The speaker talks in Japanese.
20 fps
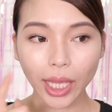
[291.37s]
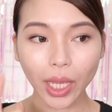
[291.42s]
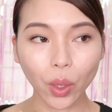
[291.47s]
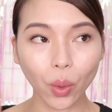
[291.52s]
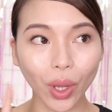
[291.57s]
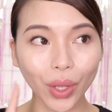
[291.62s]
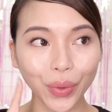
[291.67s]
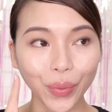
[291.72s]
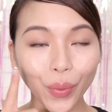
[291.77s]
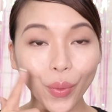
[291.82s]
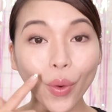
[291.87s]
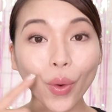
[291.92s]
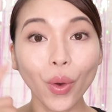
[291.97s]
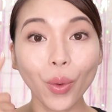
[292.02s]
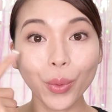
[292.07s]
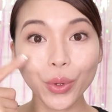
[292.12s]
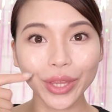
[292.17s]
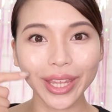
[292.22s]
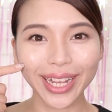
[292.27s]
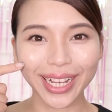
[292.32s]
結構あの
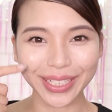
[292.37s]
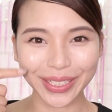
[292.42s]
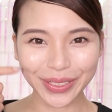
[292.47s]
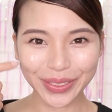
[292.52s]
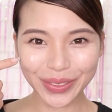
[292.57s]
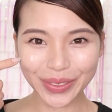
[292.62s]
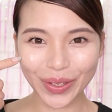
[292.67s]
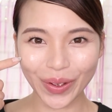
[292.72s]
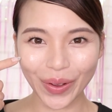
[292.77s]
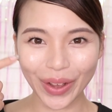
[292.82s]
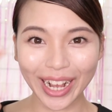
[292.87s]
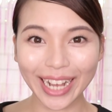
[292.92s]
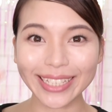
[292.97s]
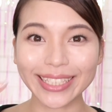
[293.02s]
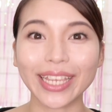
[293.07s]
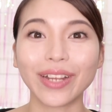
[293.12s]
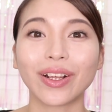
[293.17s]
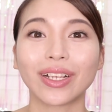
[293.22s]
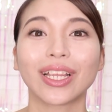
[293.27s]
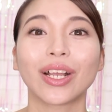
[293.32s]
頬骨がキュッと上がっ
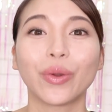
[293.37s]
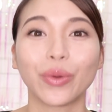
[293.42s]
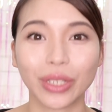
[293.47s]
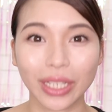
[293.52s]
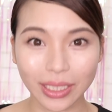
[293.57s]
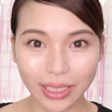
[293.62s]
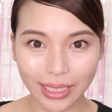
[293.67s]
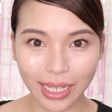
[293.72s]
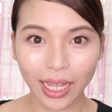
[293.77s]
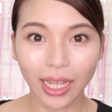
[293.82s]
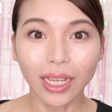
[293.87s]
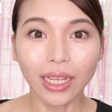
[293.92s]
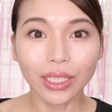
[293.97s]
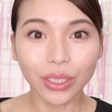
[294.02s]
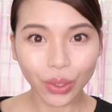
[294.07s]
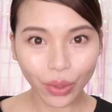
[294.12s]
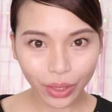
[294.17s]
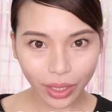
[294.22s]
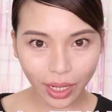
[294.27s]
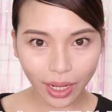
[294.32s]
ている方が多いんですね
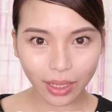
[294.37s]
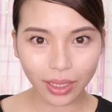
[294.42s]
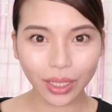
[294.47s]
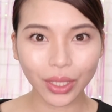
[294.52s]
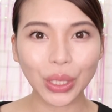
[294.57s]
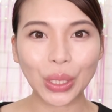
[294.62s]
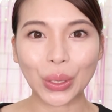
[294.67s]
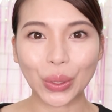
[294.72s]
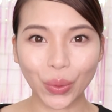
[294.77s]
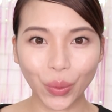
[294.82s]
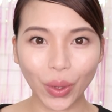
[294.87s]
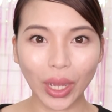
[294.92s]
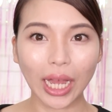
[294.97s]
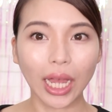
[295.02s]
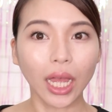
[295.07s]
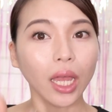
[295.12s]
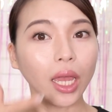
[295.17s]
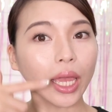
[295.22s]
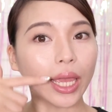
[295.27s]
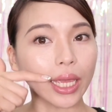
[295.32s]
そういった方っていうのは、